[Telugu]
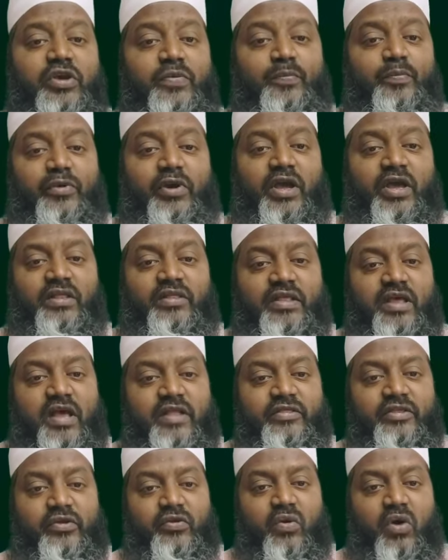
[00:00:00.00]
ఎప్పుడైతే
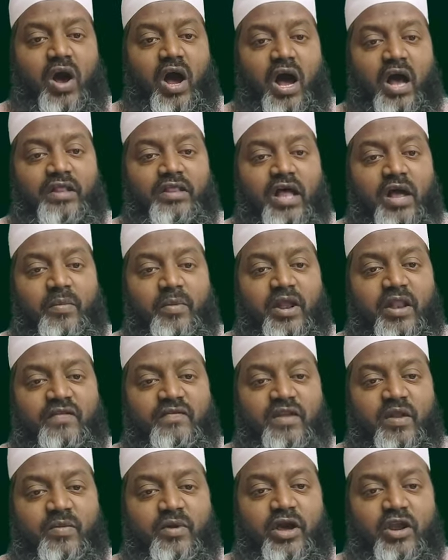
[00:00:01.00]
అతను ఆదాం
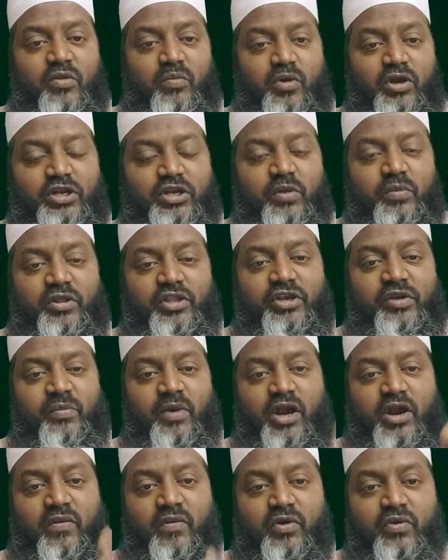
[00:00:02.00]
అలస్లం గారు మొట్టమొదటి
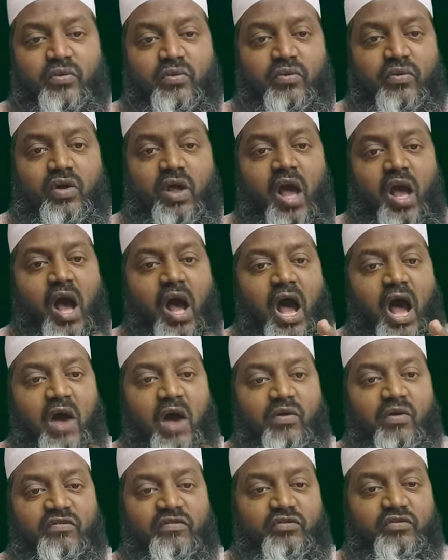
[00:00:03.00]
మానవుడు ఆ
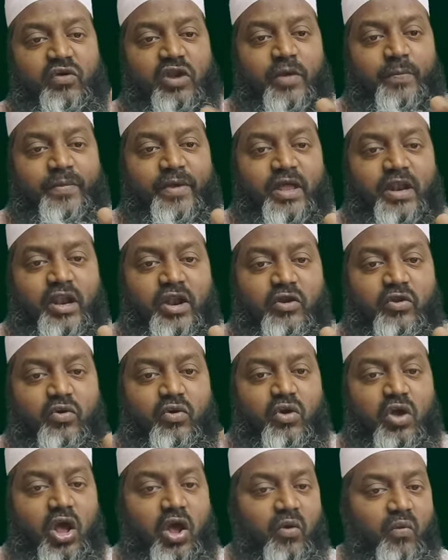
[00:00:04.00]
వస్తువుల
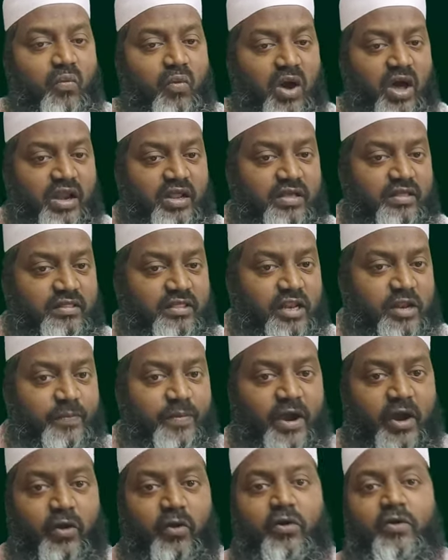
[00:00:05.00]
పేర్లను వారికి
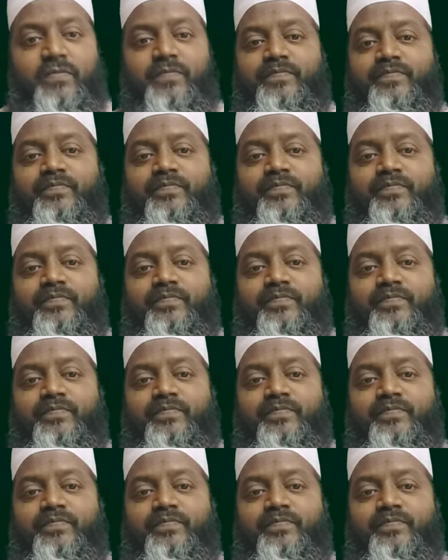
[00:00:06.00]
తెలిపాడో